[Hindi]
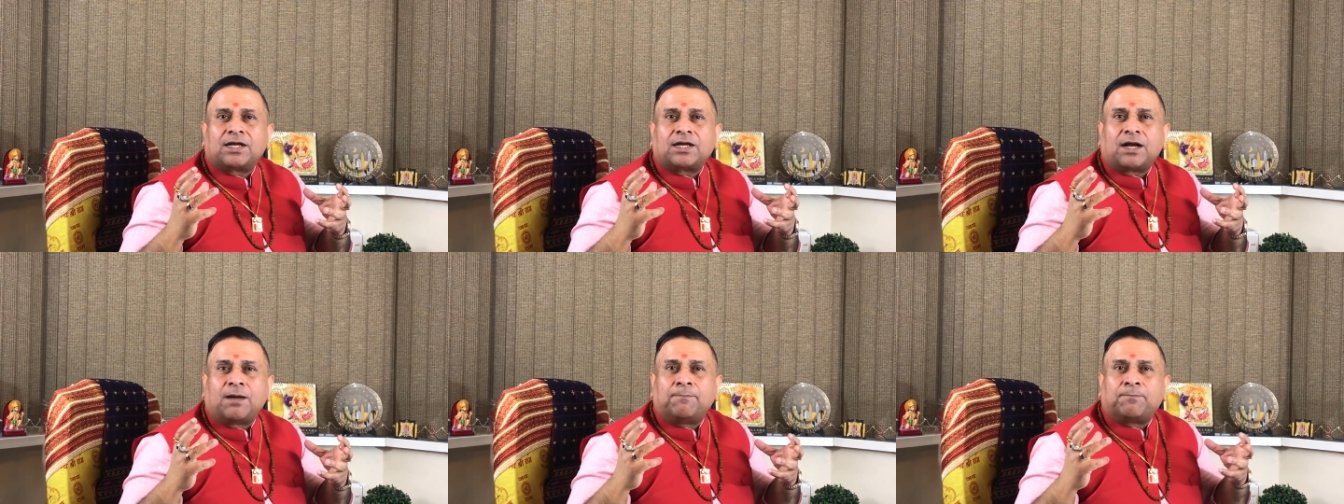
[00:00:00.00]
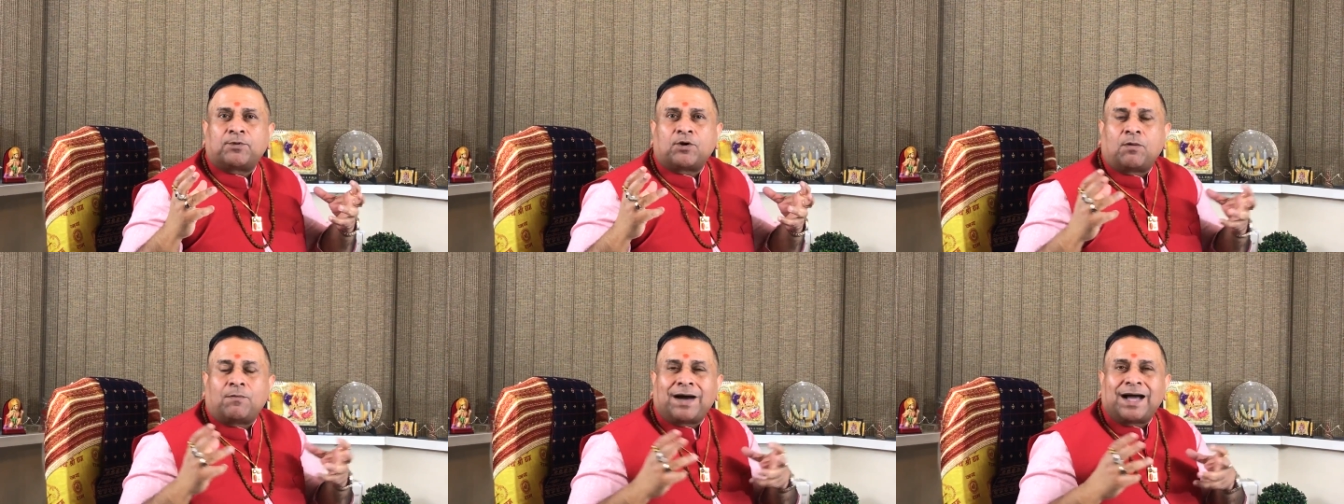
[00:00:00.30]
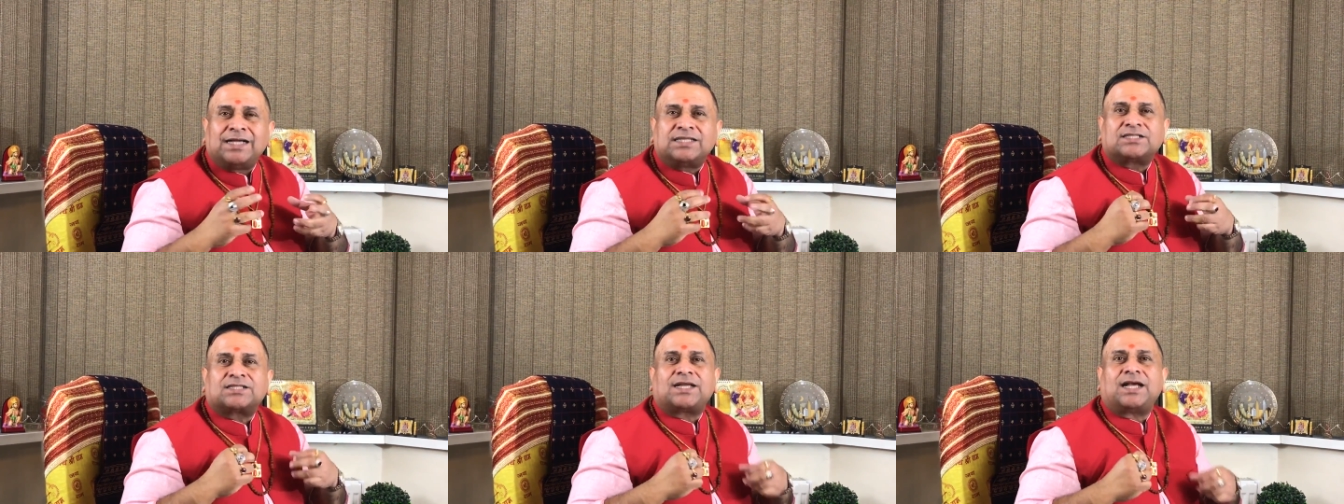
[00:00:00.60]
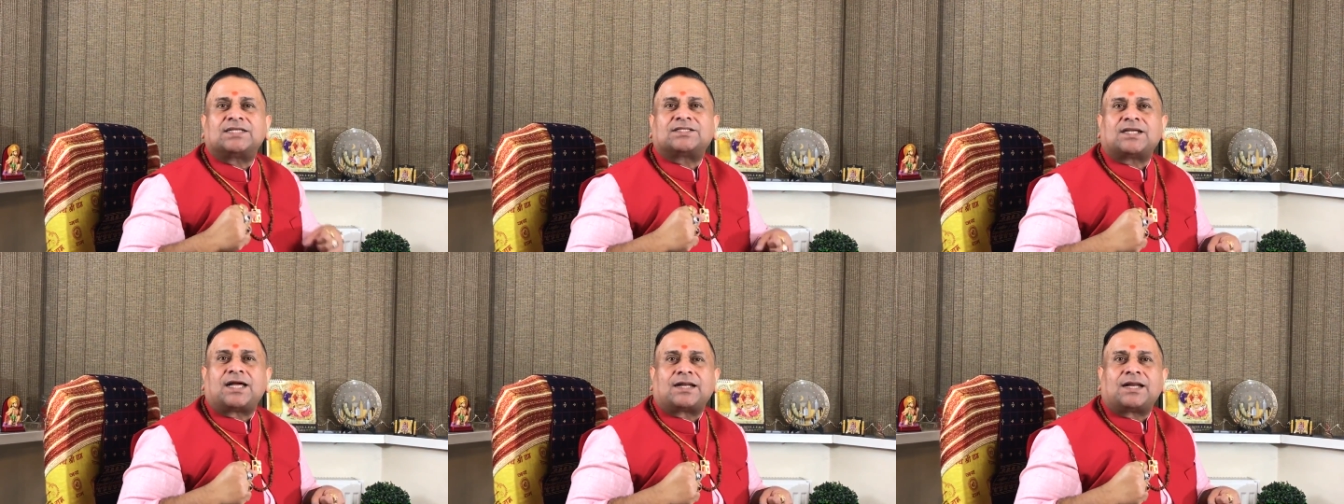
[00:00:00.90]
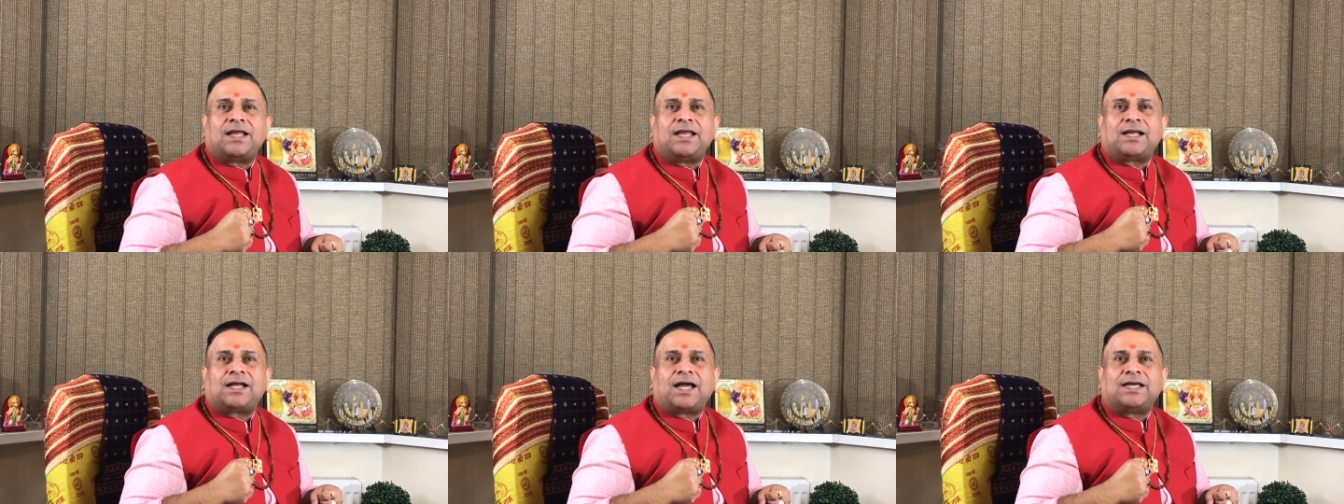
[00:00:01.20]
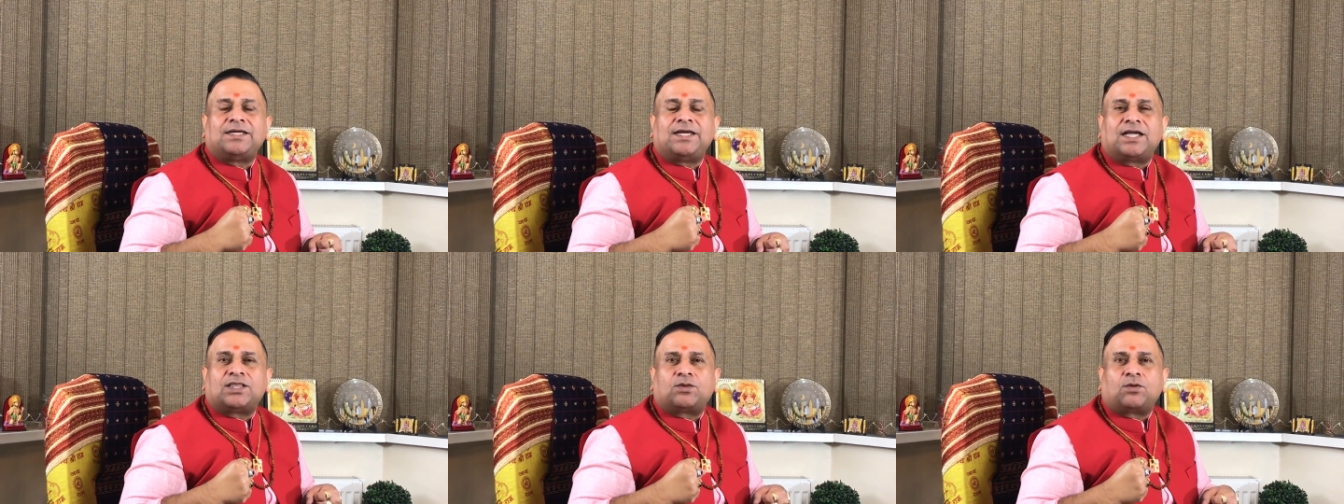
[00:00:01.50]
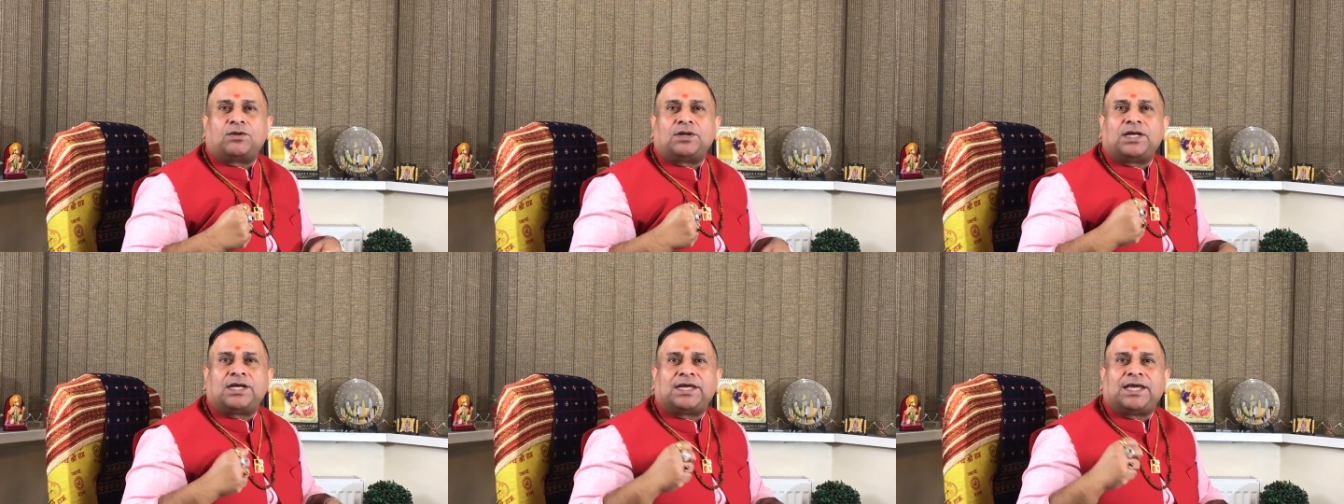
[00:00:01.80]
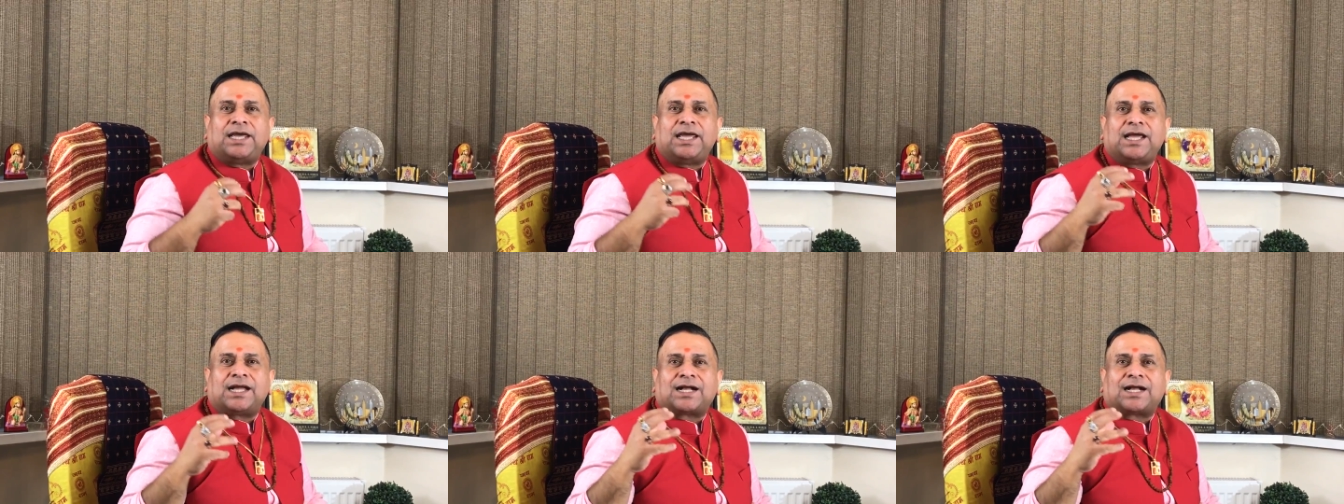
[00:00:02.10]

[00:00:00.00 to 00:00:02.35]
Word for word: कंप्रोमाइज कैसा रहेगा ये तो नहीं कि